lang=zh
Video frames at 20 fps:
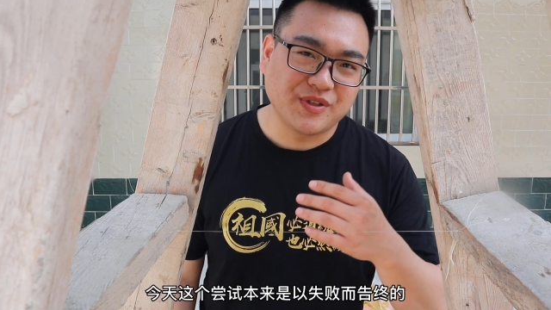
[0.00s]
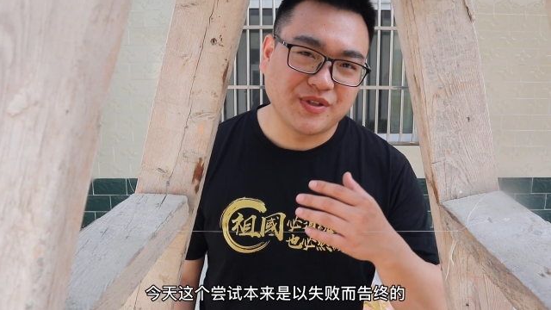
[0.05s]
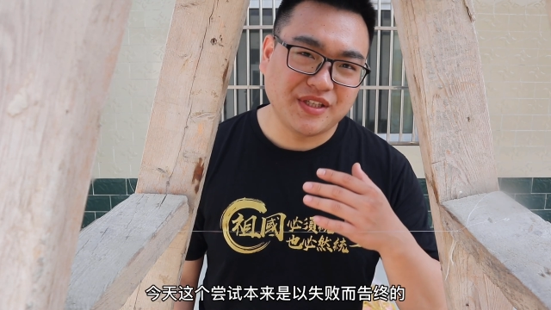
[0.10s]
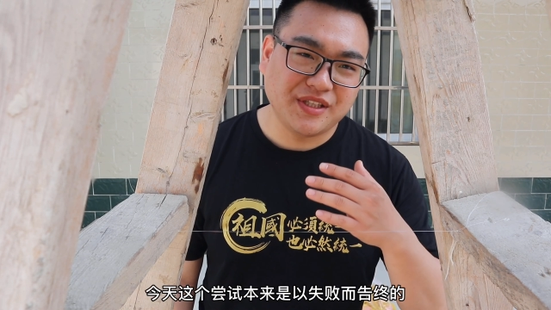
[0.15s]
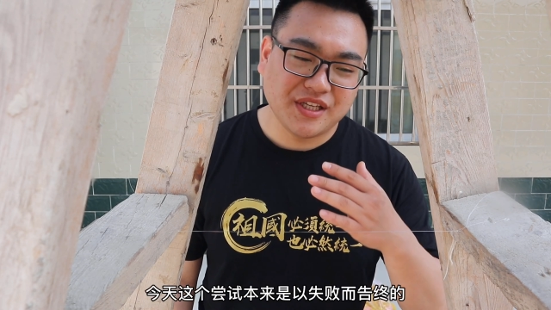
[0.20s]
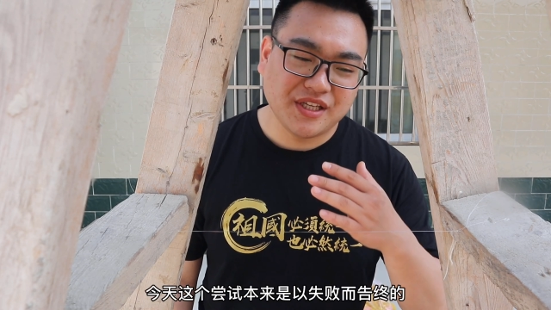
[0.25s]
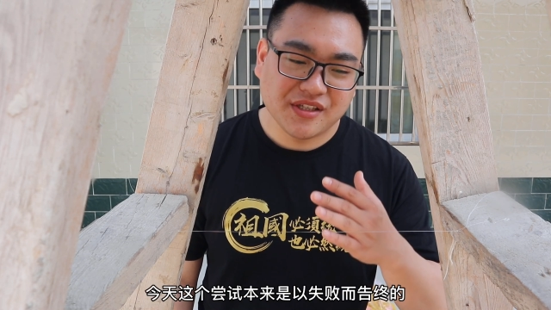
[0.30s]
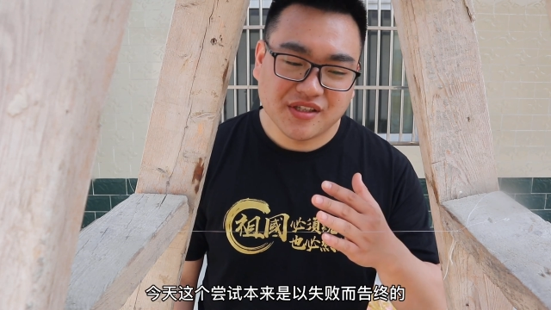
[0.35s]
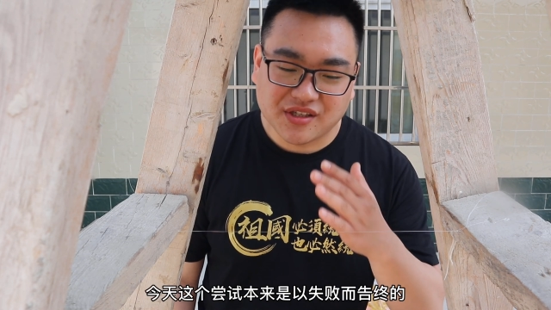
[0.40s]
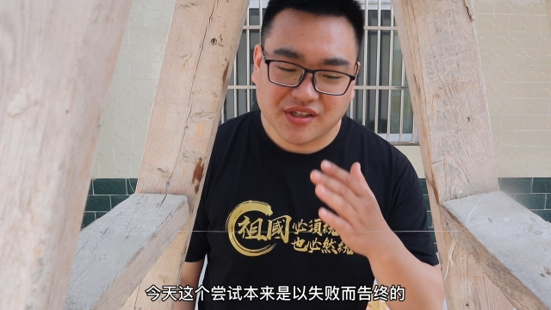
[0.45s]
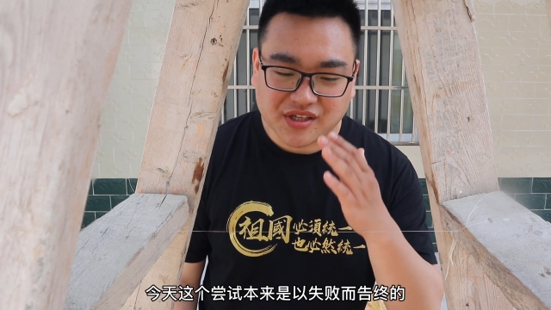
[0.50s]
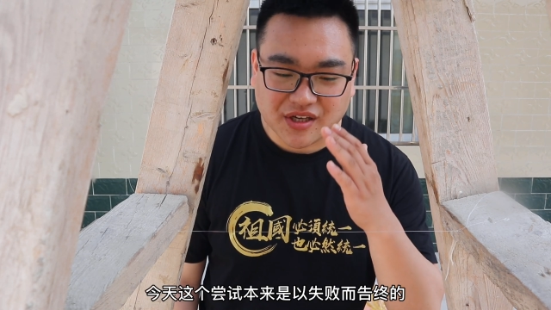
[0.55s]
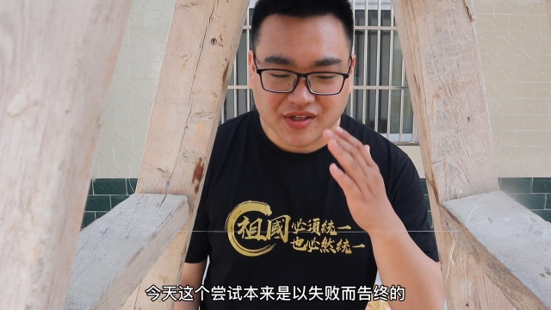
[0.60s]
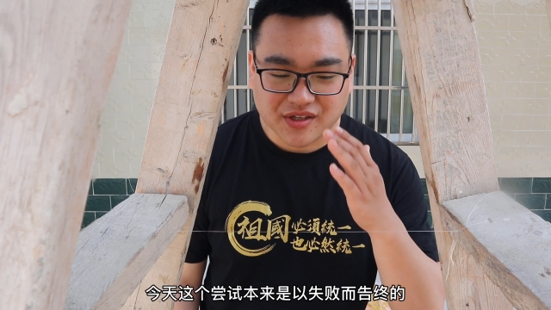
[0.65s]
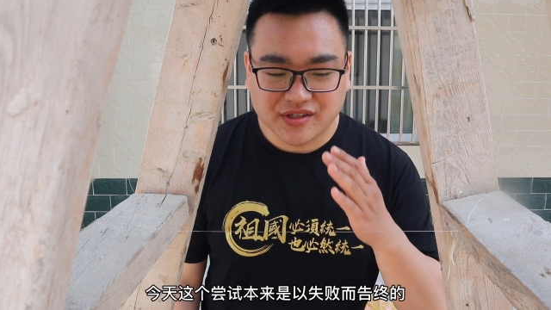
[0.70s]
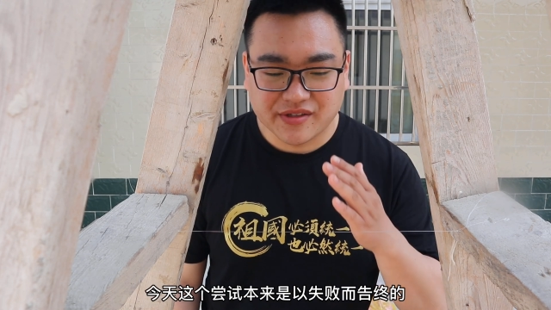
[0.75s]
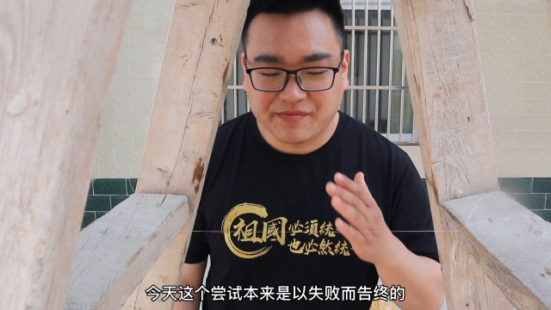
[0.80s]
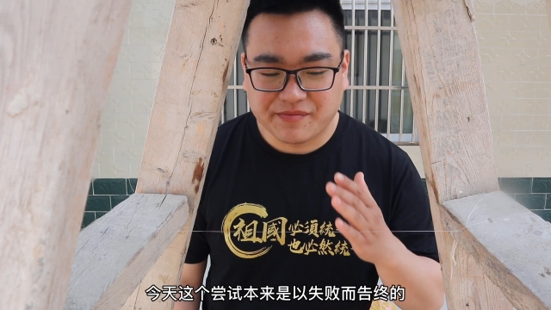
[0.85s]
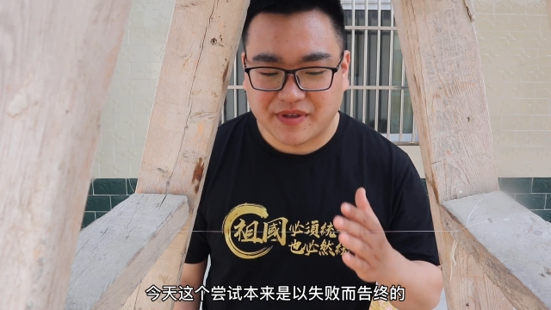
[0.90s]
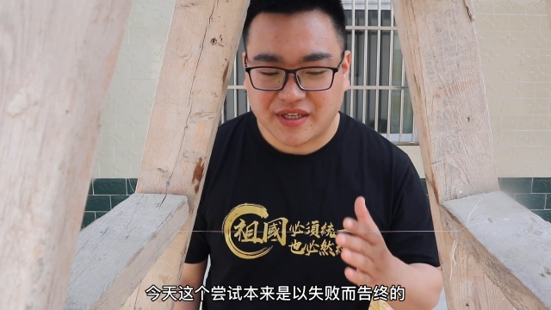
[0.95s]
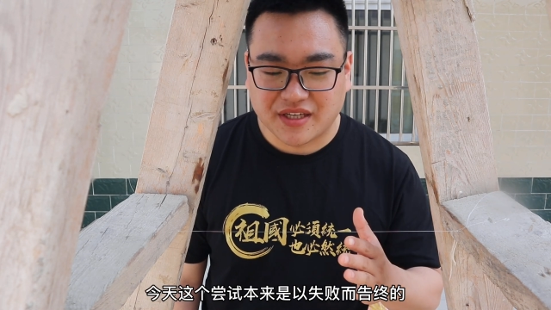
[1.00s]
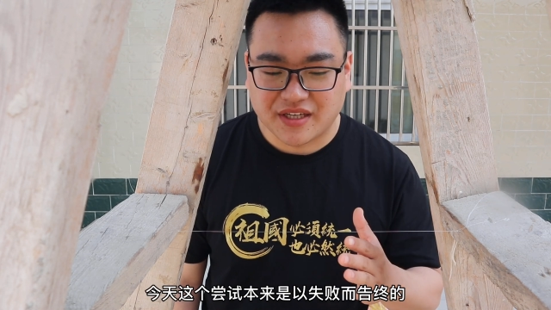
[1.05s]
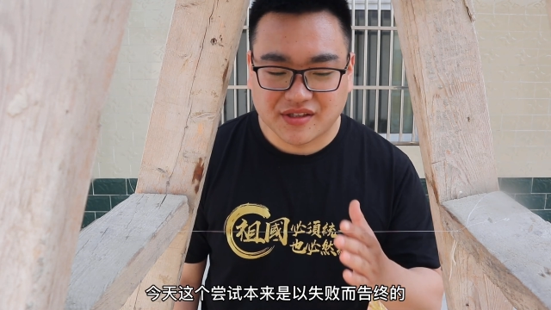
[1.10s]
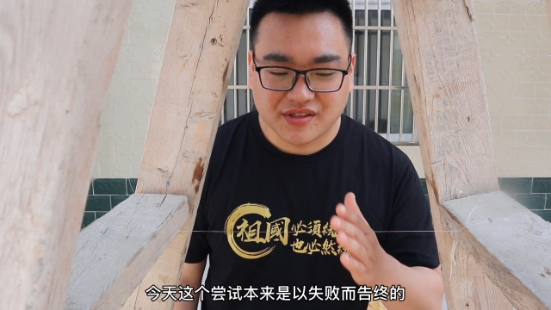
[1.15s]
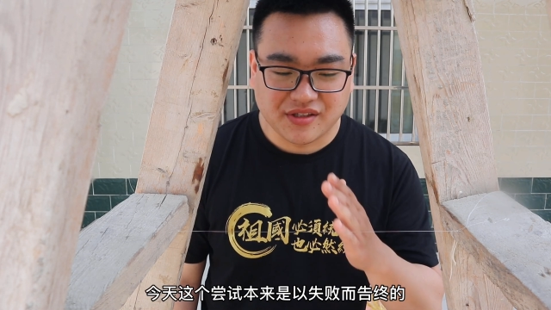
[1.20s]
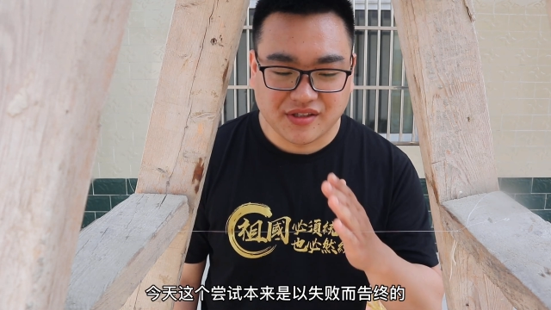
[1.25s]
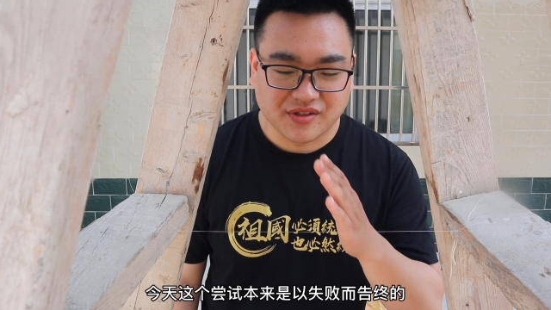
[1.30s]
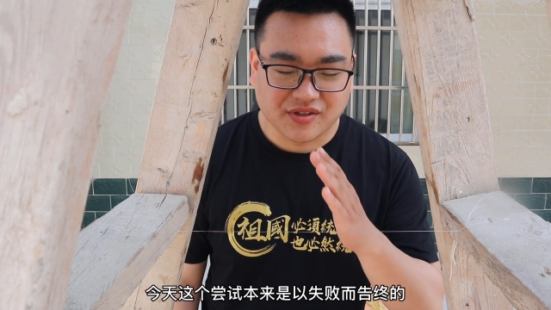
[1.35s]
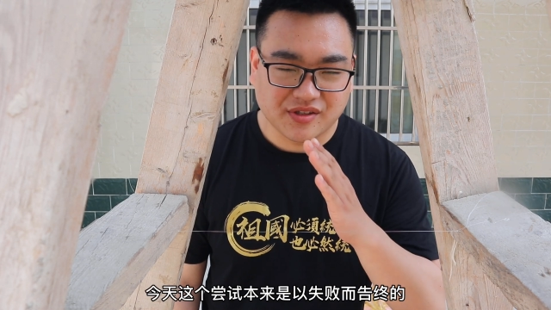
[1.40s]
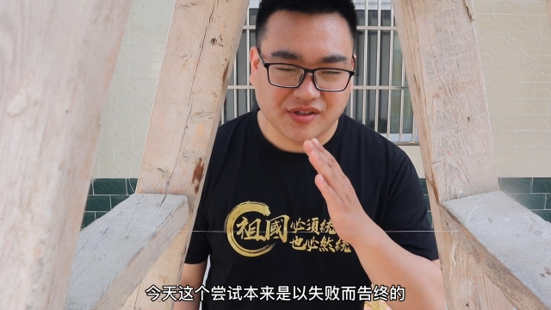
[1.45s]
今天这个尝试本来
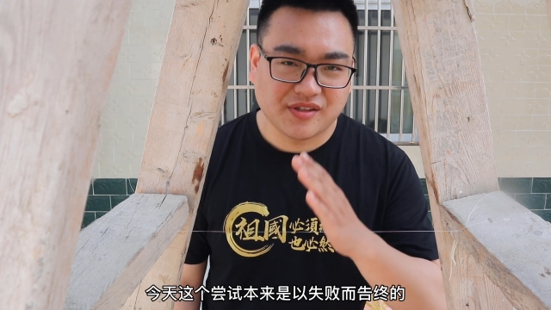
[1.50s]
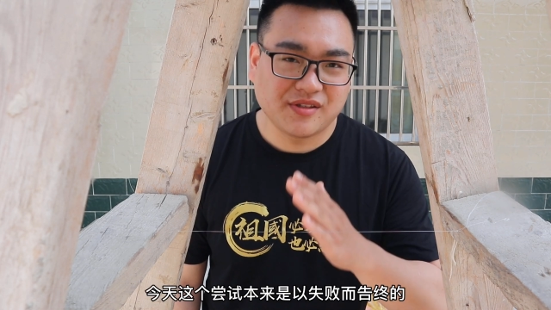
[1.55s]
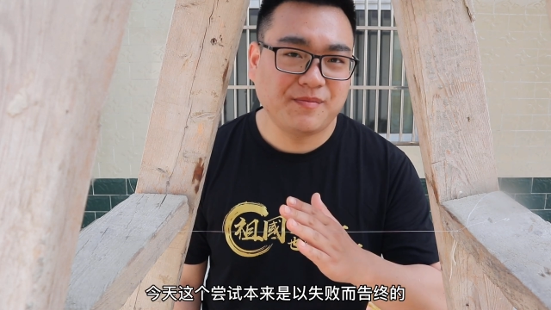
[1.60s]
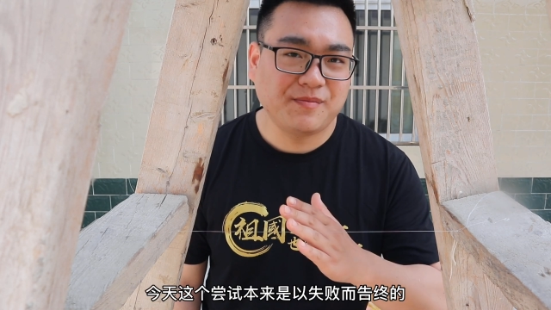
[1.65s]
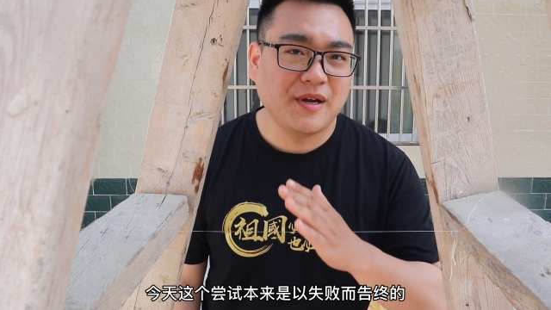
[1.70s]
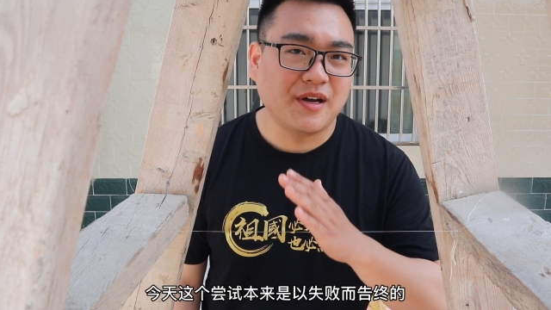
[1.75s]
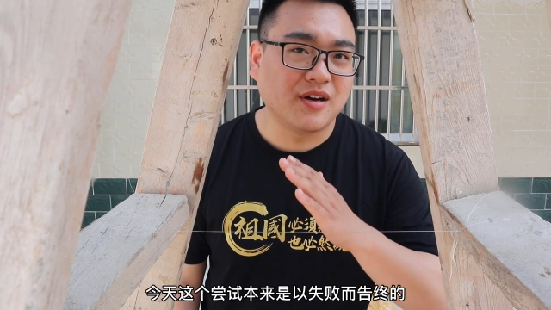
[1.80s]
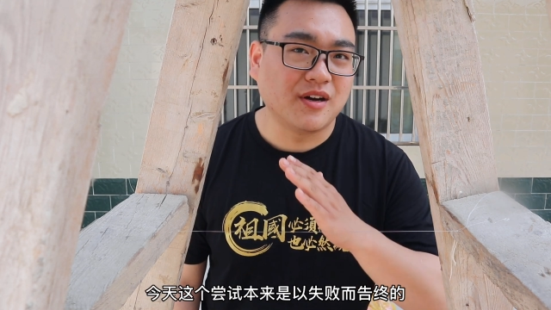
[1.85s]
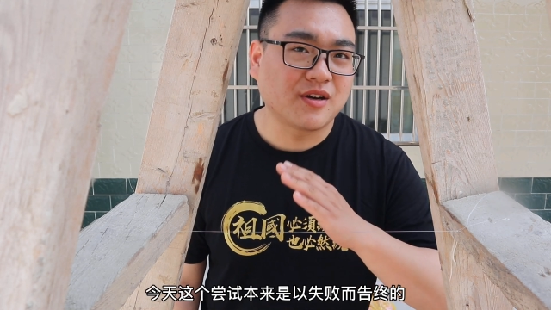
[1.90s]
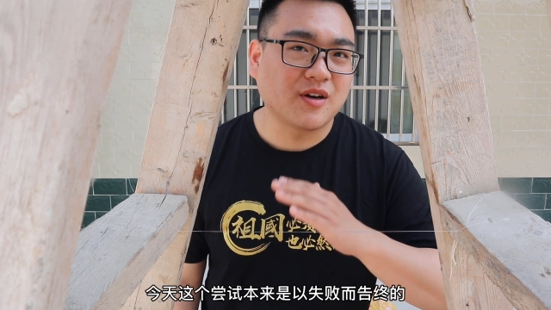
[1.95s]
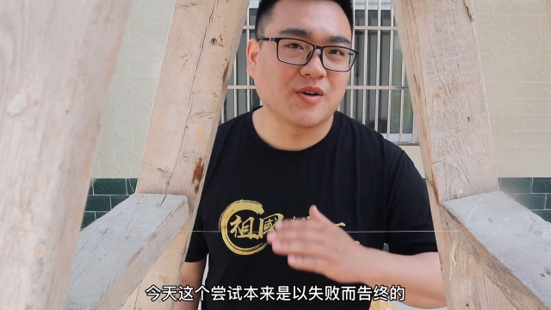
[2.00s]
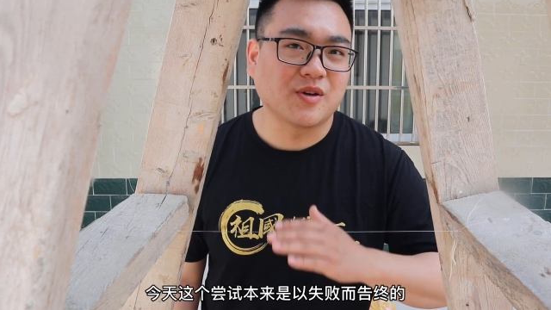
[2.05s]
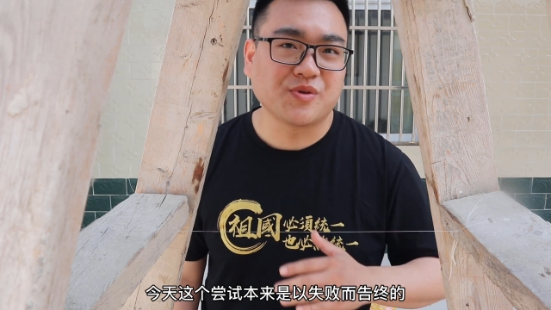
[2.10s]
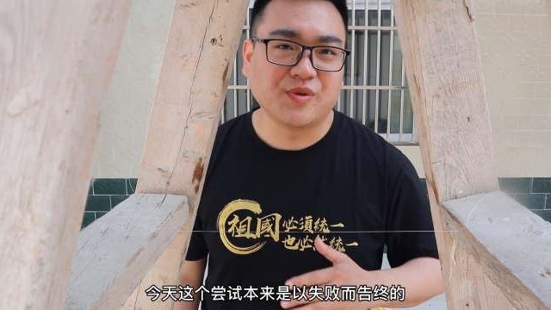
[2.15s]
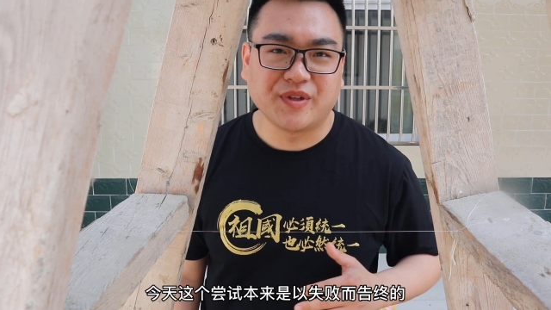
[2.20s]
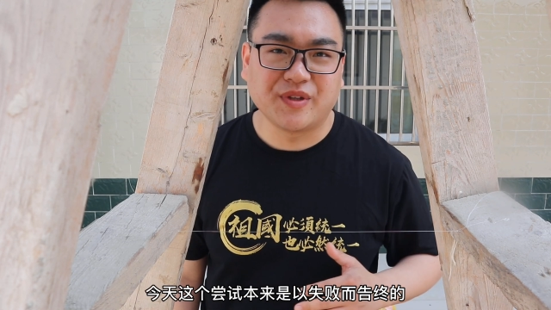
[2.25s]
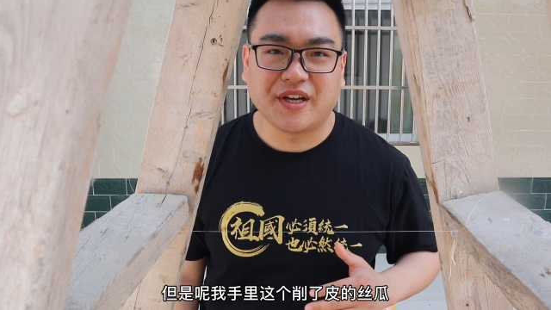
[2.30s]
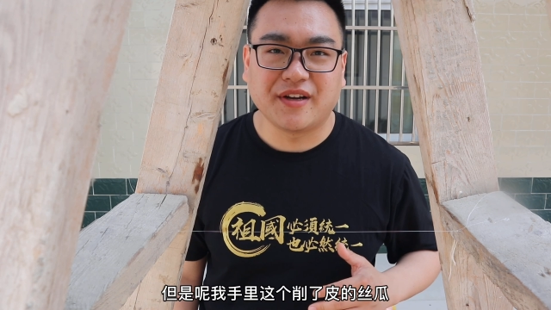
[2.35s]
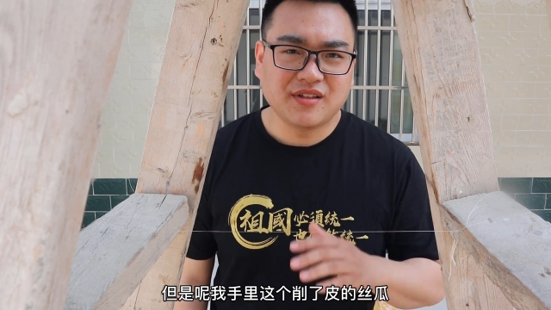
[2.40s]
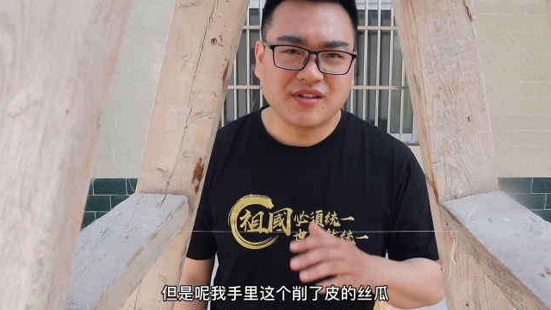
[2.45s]
是以失败而告终的。